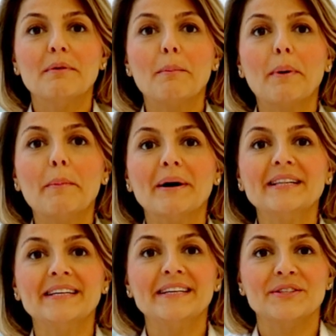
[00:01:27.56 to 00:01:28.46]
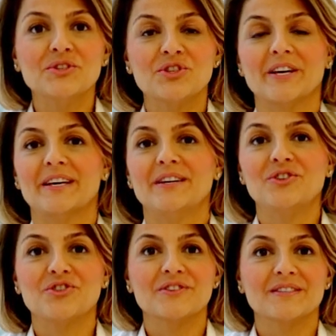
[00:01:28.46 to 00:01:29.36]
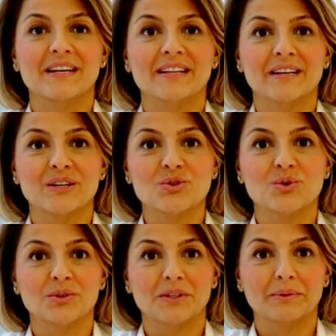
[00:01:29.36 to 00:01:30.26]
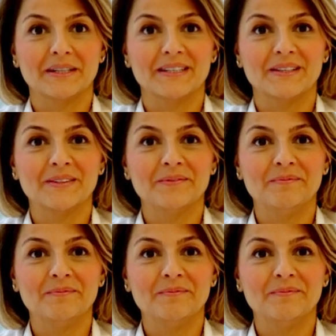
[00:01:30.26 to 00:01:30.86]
ve baba deyince içinizden ne geçiyor ona bakın.